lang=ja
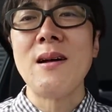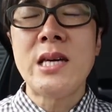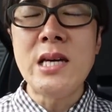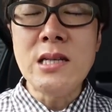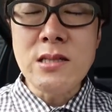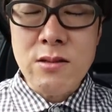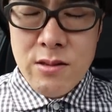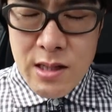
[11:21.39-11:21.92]

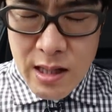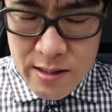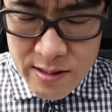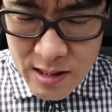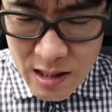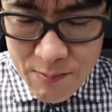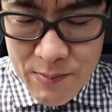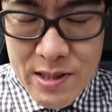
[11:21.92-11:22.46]
近所にあっ
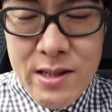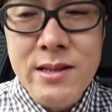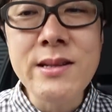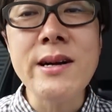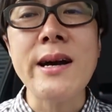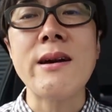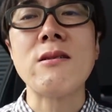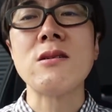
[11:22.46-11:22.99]
たらみん
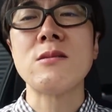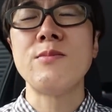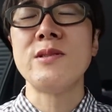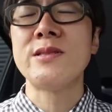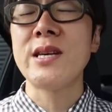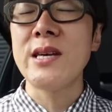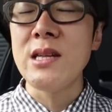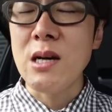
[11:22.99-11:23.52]
なが喜ぶ
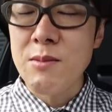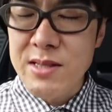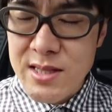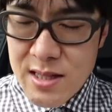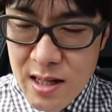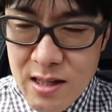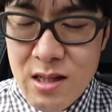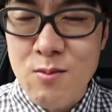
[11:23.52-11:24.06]
素敵なお店
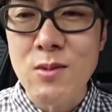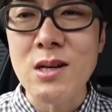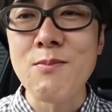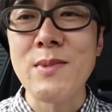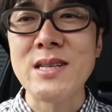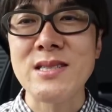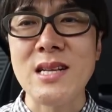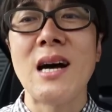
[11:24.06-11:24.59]
だなと思い
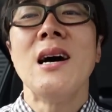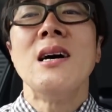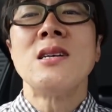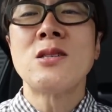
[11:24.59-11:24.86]
ました。